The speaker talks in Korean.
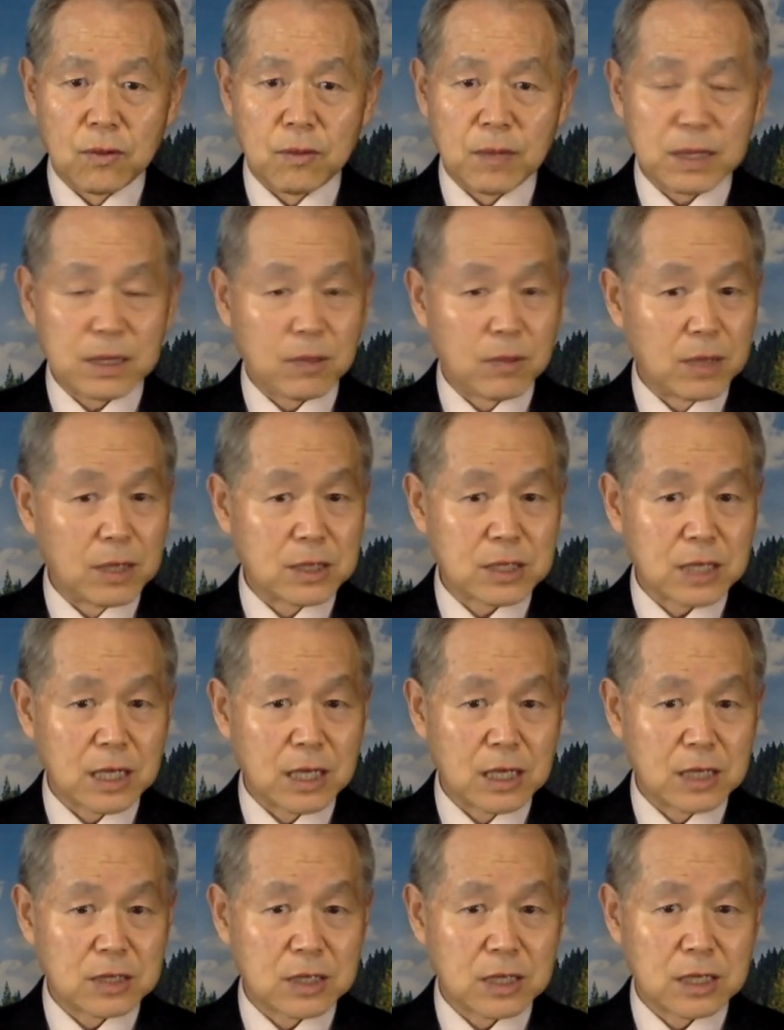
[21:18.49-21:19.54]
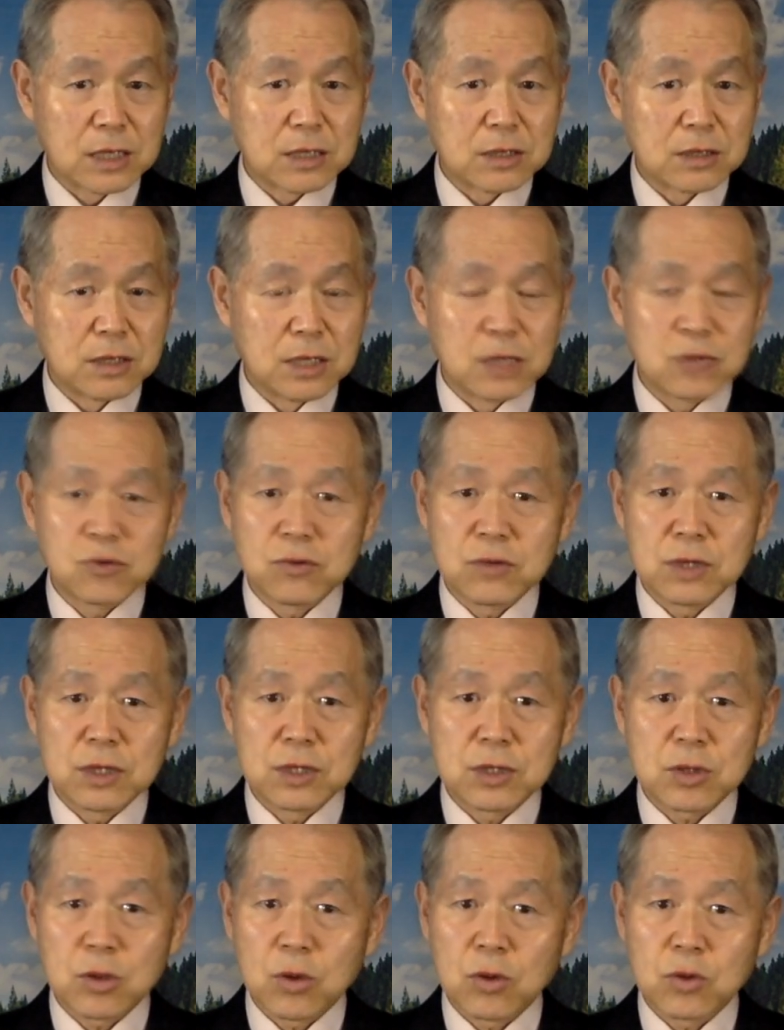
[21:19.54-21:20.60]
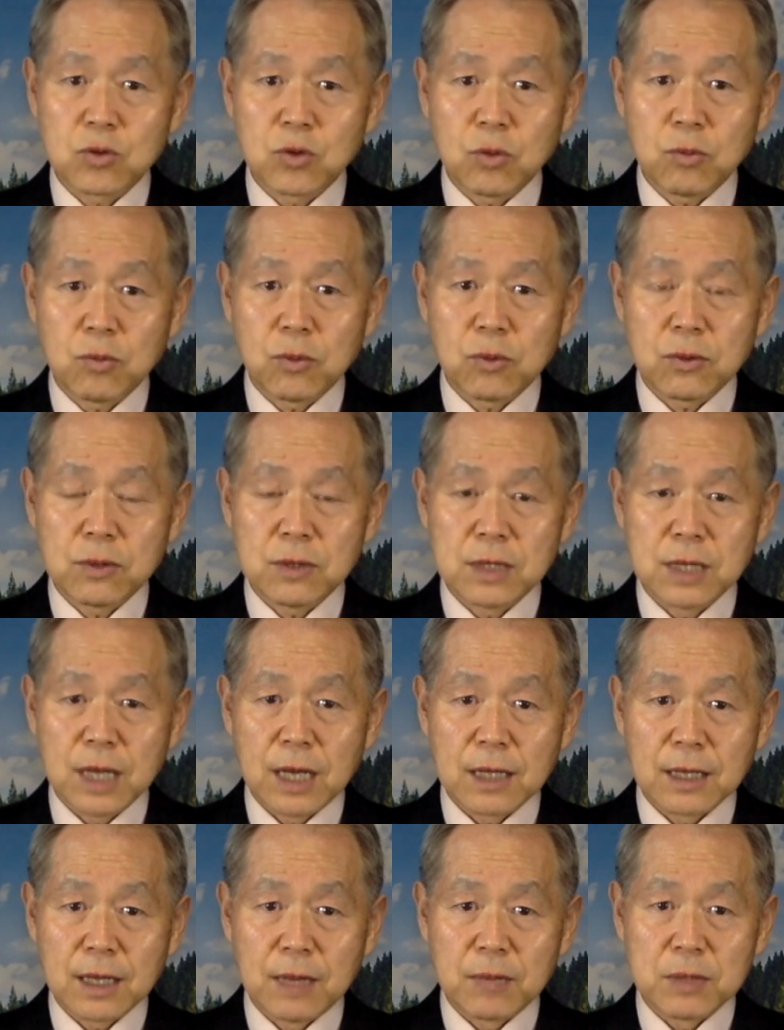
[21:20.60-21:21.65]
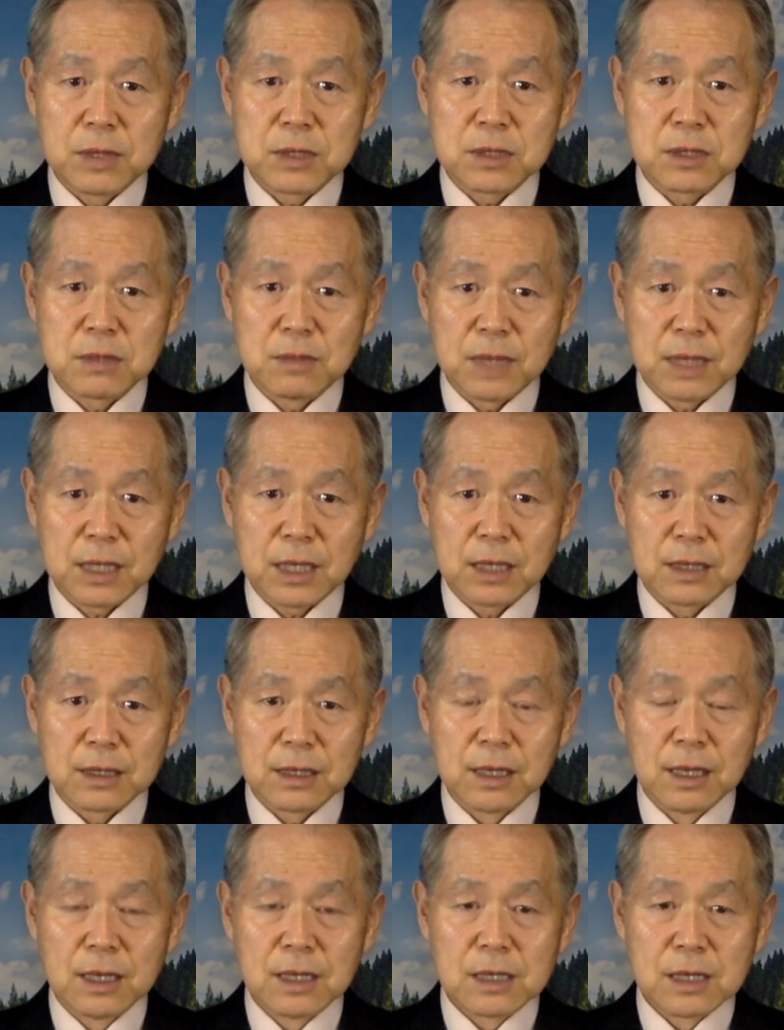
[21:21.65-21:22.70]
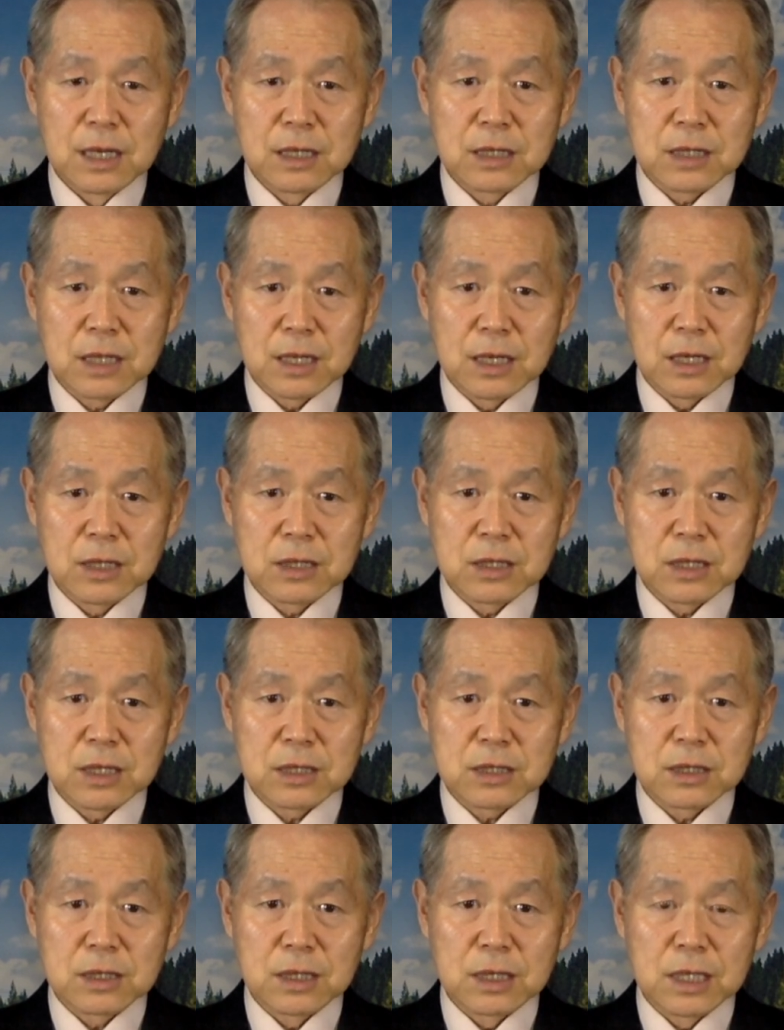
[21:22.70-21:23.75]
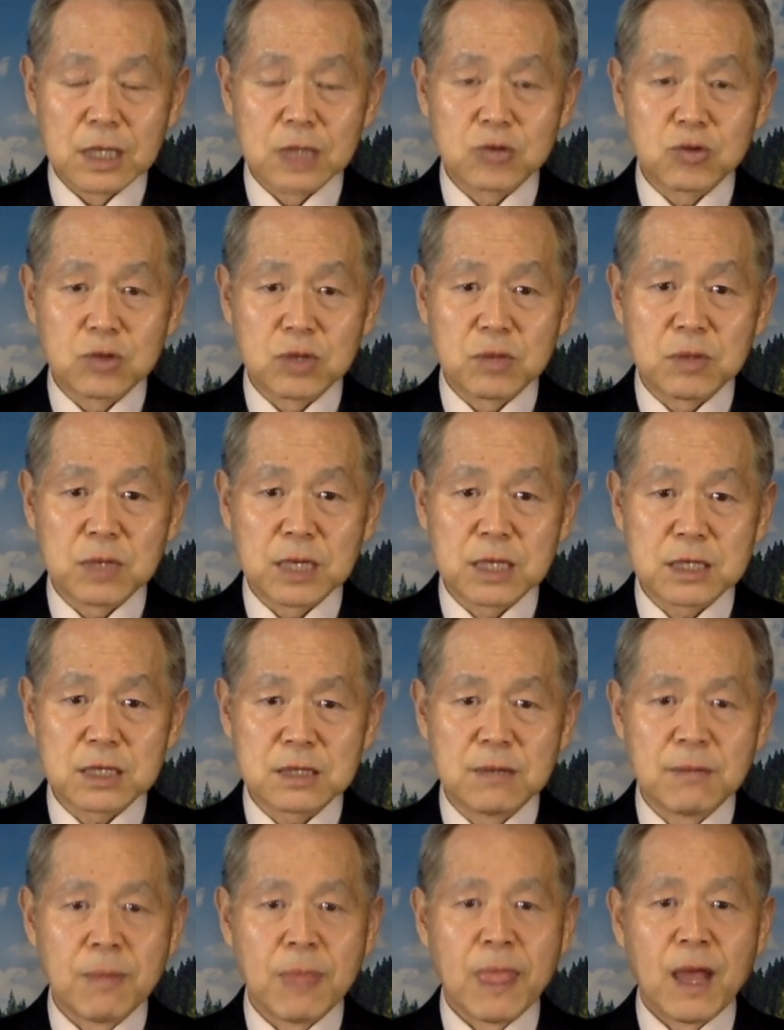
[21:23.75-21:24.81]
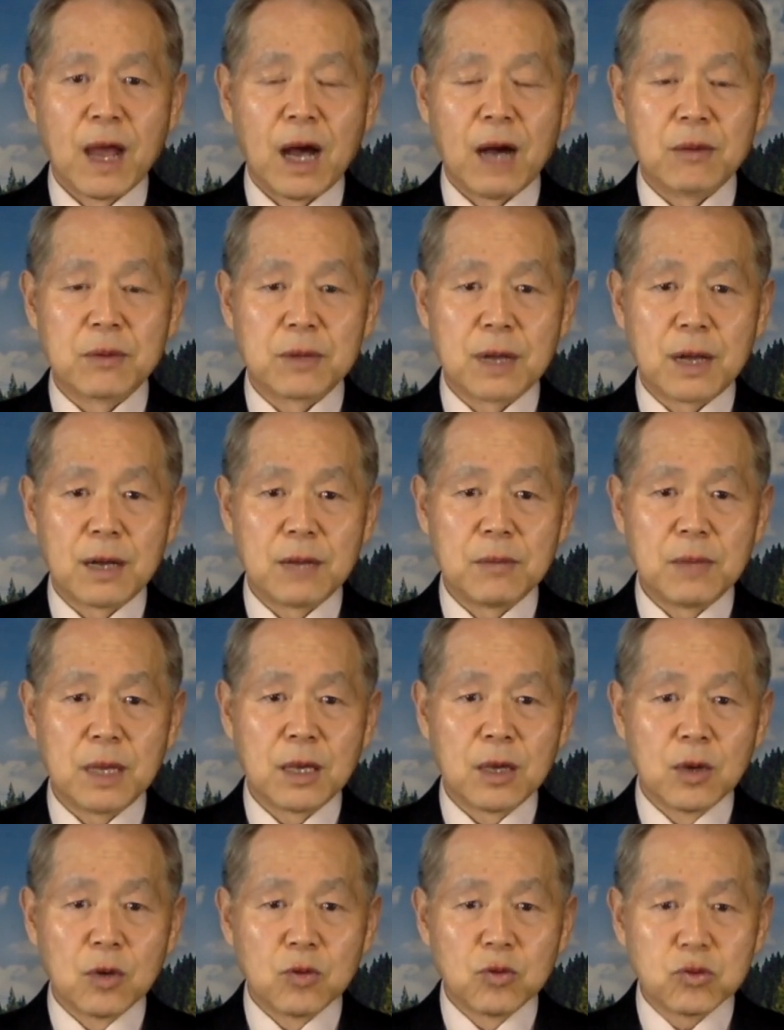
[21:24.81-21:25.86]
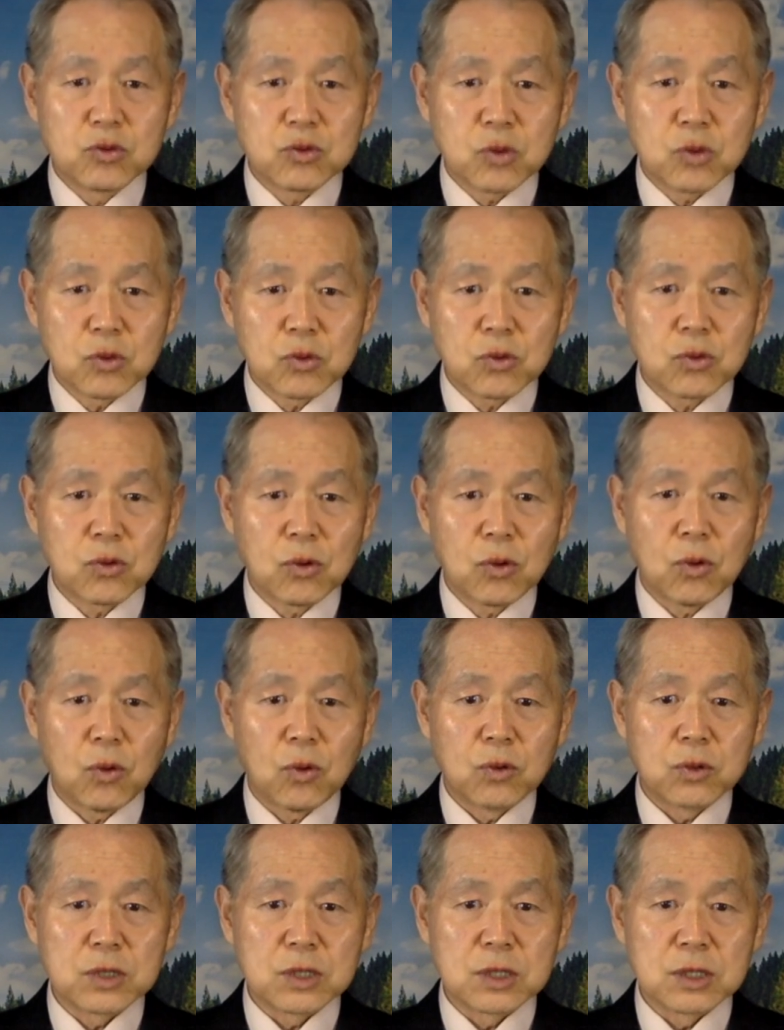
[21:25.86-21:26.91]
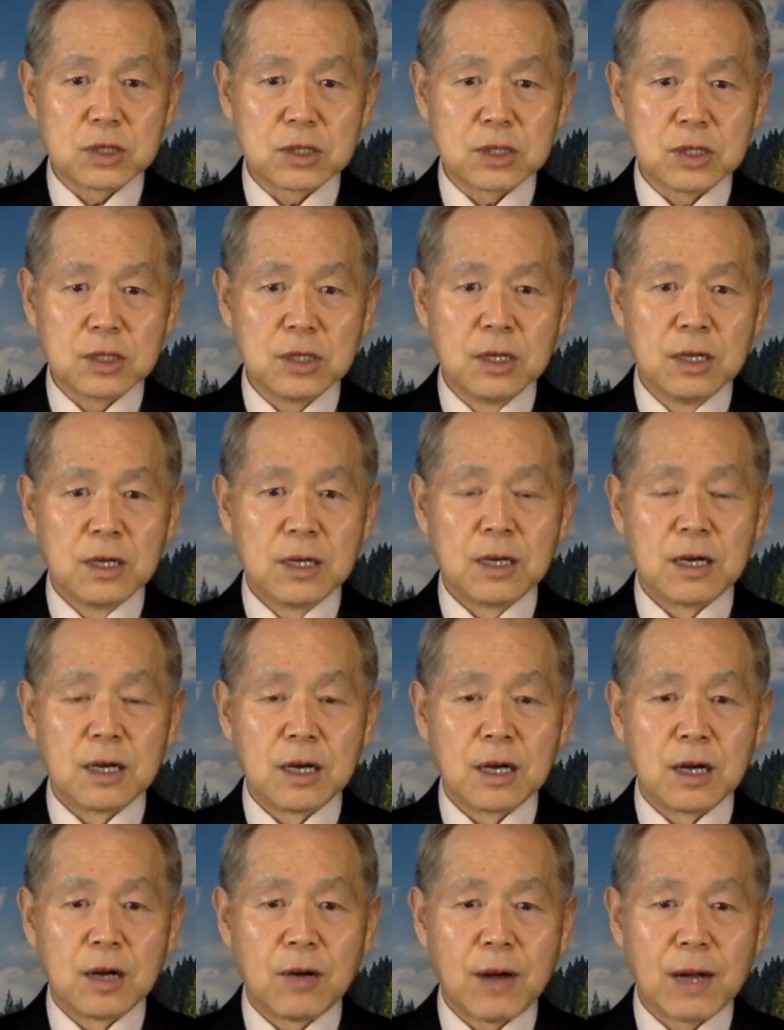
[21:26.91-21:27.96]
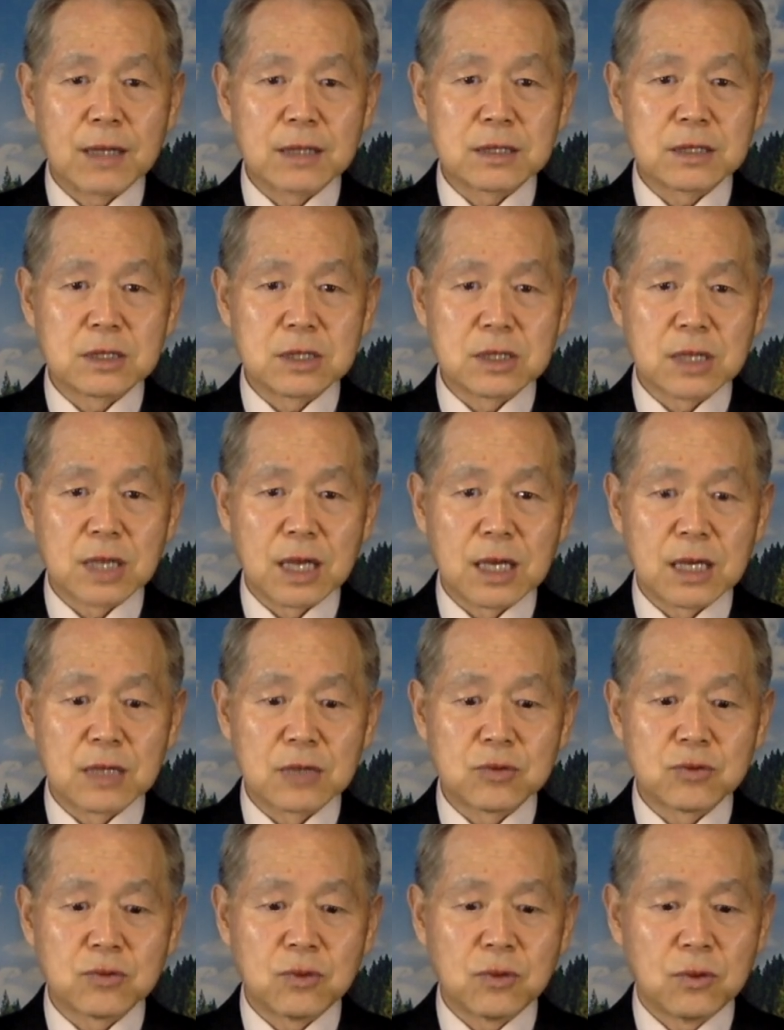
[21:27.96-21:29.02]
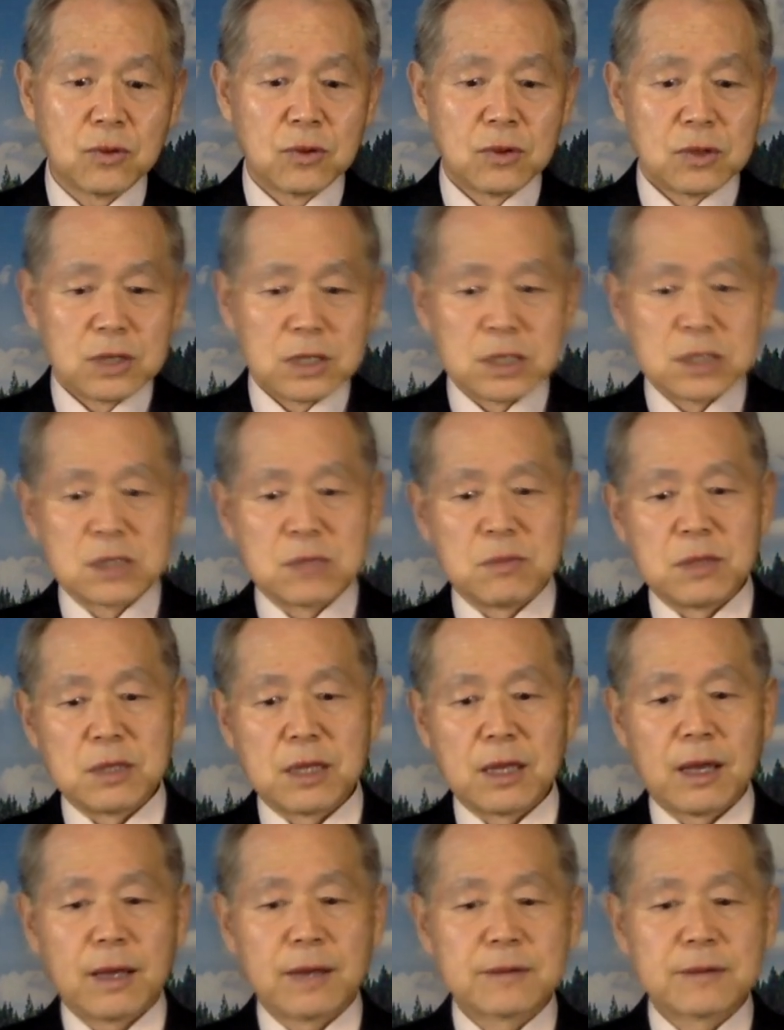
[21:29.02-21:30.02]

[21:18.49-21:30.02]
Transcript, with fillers: 마태복음 1장 1절에서 예수 그리스도의 족보를 이야기하면서 마태는 1장 1절에서 예수님께서 아브라함의 후손으로 오신 것을 아, 확증해 주고 있습니다.